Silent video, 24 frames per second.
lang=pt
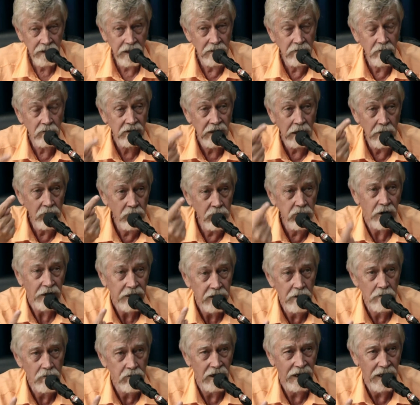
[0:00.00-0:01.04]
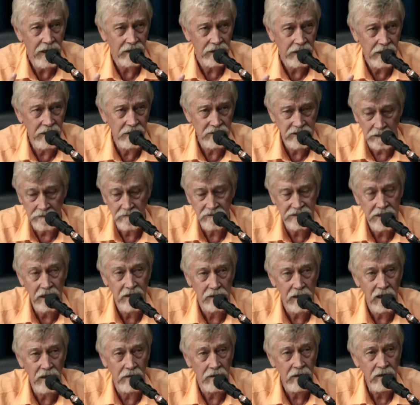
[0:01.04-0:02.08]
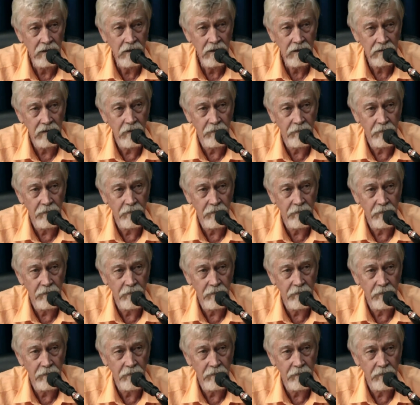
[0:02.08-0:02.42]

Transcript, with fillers: que não tem um rio lá grande, a não ser aquele